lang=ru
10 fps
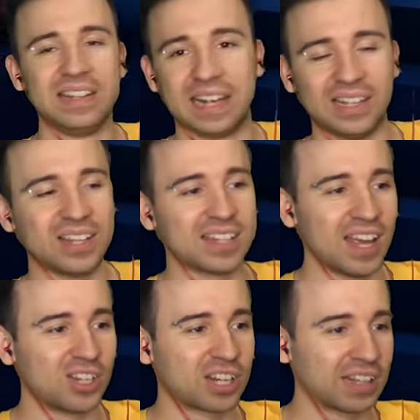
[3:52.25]
Никогда не
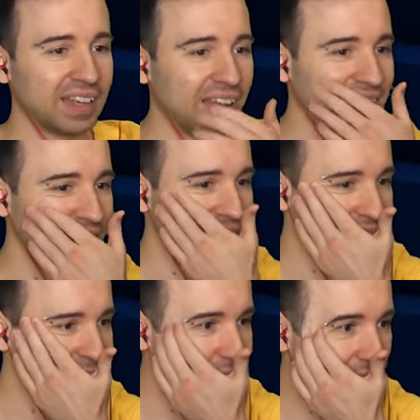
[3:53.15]
знаешь, когда эта игра
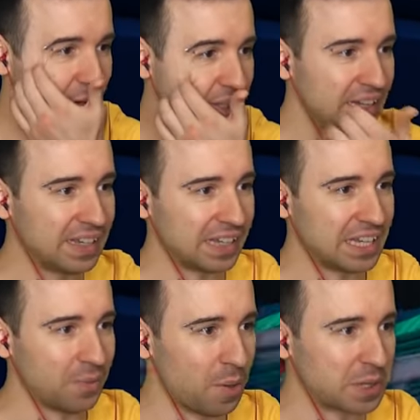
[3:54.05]
глюканет и
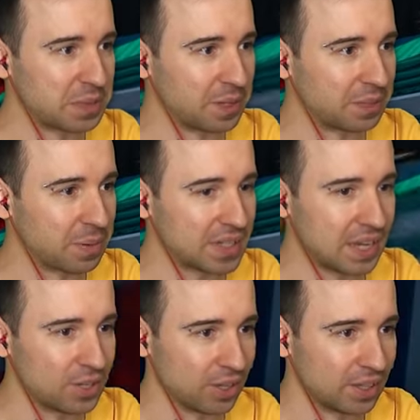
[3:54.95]
каким образом это произойдет.